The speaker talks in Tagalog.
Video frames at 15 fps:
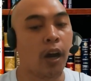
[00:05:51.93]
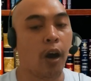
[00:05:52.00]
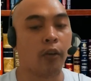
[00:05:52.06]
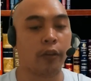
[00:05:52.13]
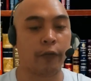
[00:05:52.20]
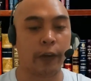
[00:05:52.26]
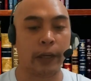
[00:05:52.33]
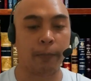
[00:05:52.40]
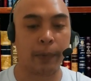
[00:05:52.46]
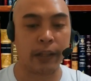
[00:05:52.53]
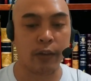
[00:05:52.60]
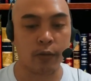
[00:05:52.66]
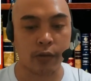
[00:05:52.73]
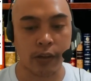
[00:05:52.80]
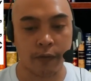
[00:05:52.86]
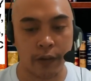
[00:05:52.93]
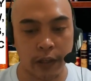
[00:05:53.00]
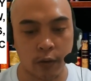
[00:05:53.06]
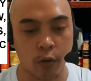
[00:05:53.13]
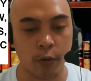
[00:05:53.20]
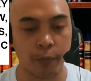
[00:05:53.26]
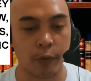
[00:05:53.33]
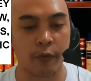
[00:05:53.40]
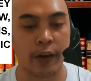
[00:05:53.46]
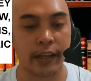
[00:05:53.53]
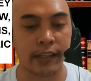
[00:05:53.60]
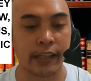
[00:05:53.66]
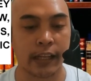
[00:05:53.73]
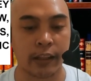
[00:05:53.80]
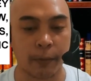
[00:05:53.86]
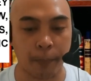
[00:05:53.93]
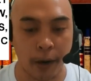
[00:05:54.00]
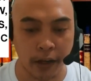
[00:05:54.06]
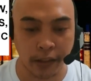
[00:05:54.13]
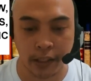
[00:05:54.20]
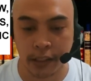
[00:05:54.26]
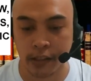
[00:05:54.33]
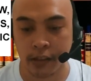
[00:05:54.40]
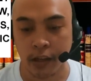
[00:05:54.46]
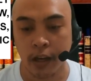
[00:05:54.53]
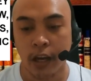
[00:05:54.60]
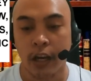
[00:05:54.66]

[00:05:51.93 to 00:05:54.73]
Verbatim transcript: of the Philippine New Civil Code provides that the parties